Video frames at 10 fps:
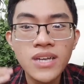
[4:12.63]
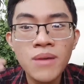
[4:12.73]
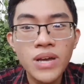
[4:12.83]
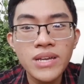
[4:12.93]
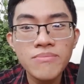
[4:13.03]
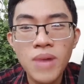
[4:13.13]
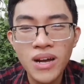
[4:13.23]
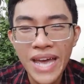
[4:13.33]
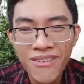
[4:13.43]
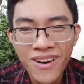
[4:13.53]
tới một cái bậc
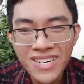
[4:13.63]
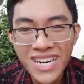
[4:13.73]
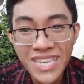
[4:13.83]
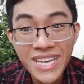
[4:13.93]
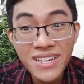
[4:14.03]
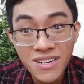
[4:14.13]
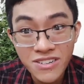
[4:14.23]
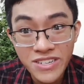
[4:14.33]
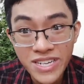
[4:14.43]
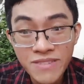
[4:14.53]
cao hơn đó là giết
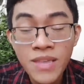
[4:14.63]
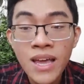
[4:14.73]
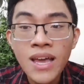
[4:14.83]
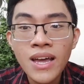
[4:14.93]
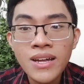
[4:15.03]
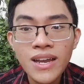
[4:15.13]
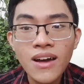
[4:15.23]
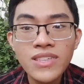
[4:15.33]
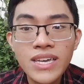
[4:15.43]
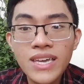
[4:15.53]
người á đó
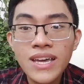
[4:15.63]
thì